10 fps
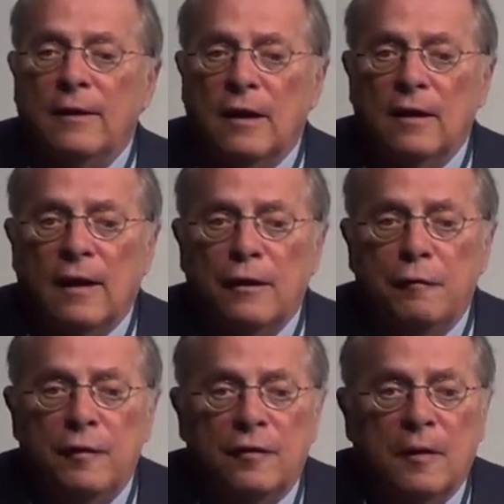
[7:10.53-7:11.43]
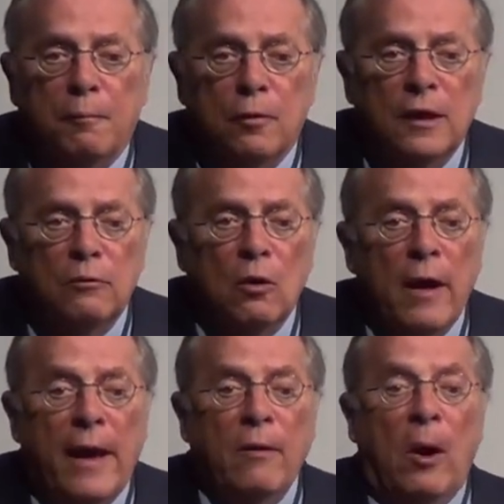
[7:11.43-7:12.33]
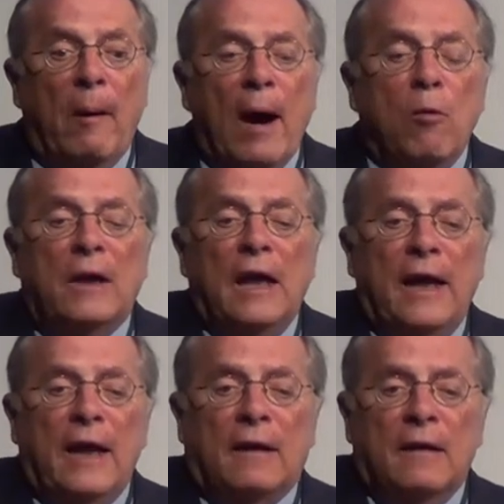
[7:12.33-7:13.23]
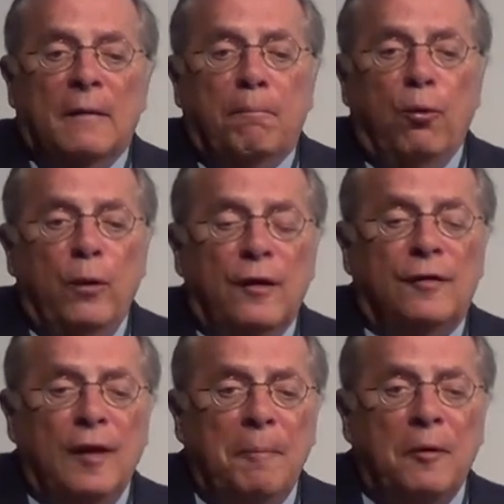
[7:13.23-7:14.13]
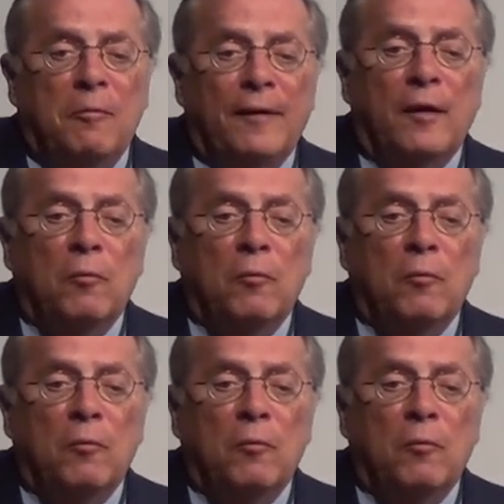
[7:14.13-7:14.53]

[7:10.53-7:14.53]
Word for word: a integridade física. Portanto, não é um querer puro e simples, mas